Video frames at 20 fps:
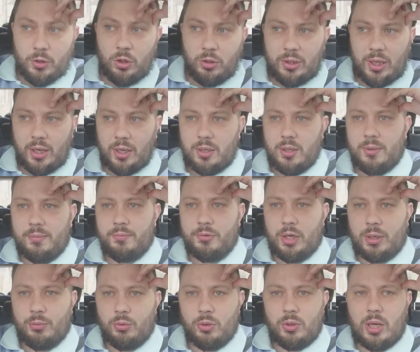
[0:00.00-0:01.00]
No tak,
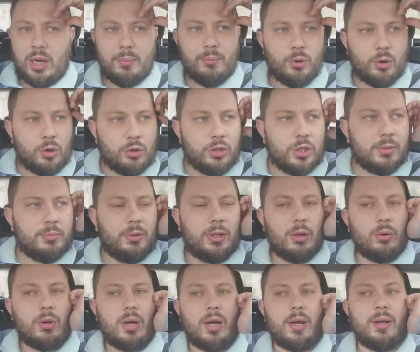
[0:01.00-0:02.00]
czemu? Albo rodzic by
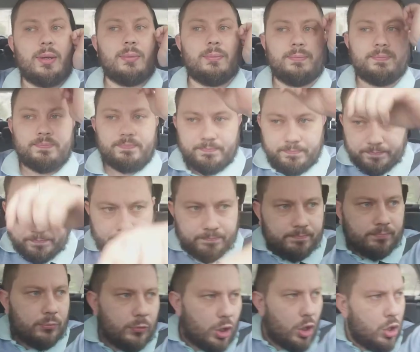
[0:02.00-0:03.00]
dał karę.
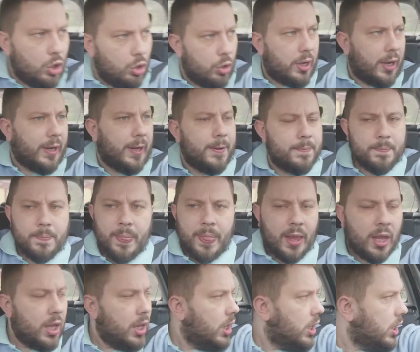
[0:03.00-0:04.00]
Okej. Okay.
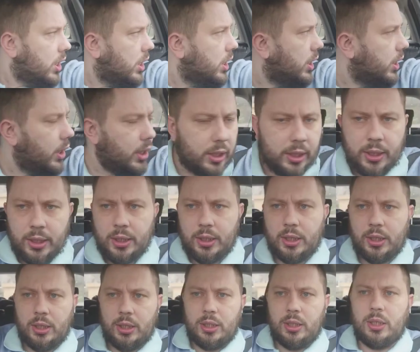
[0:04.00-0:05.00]

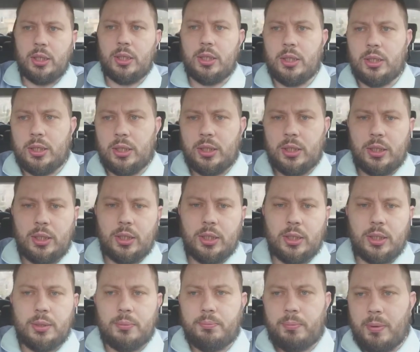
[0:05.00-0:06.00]

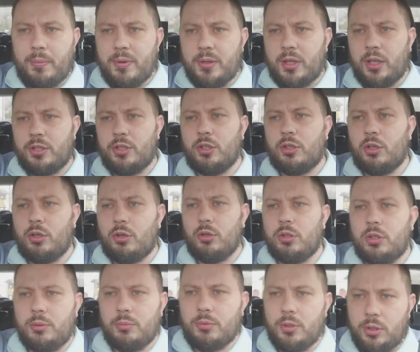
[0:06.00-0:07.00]
Eee, pamiętacie to o
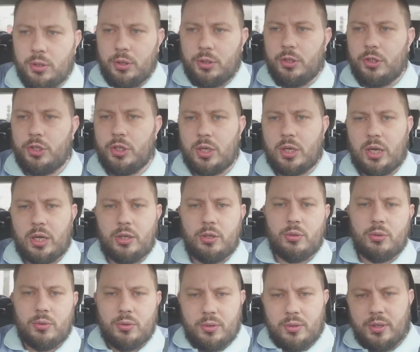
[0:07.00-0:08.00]
tym e,
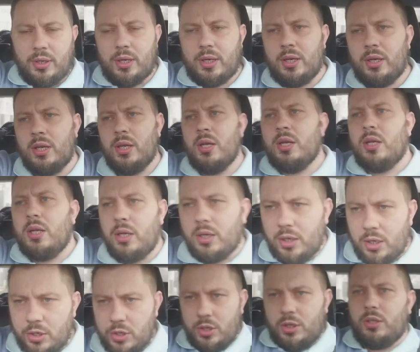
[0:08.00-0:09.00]
sikaniu, nie?
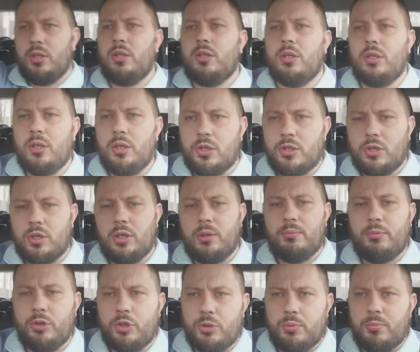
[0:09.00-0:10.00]
Jeżeli, jeżeli
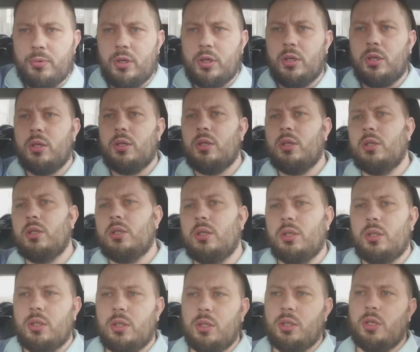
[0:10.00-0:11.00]
byśmy,
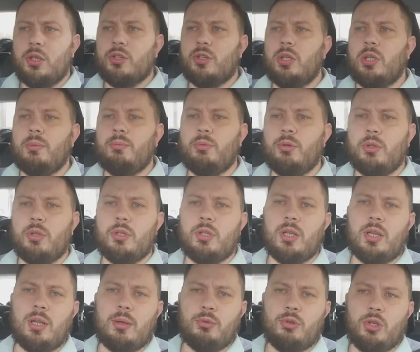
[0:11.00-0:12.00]
e, jeżeli by,
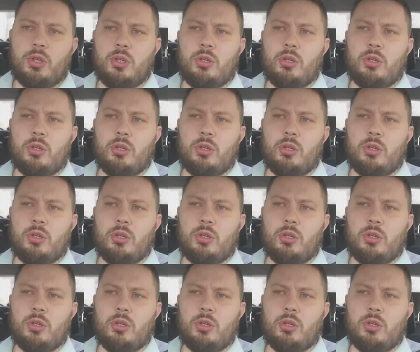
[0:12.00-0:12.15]
chce nam się